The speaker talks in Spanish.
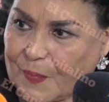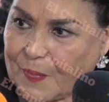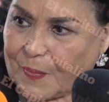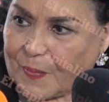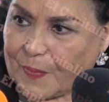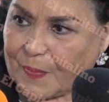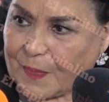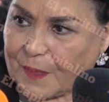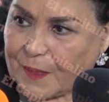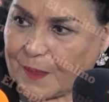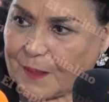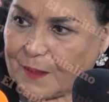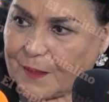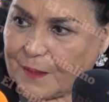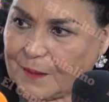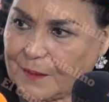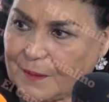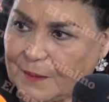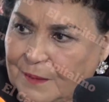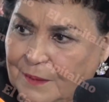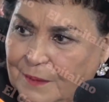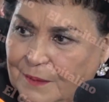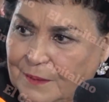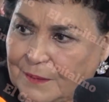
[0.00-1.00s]
Ya puede
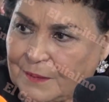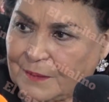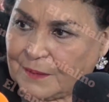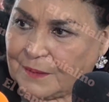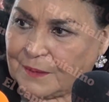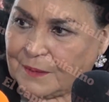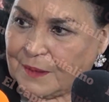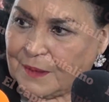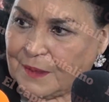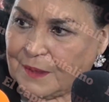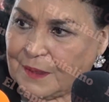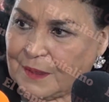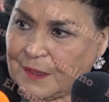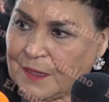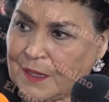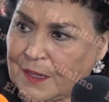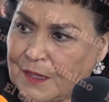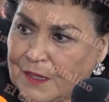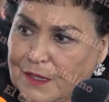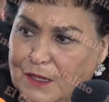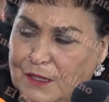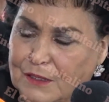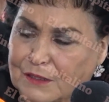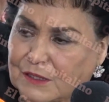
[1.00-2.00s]
trabajar sin, tener
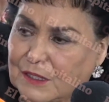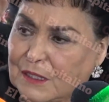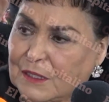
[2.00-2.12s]
tantos...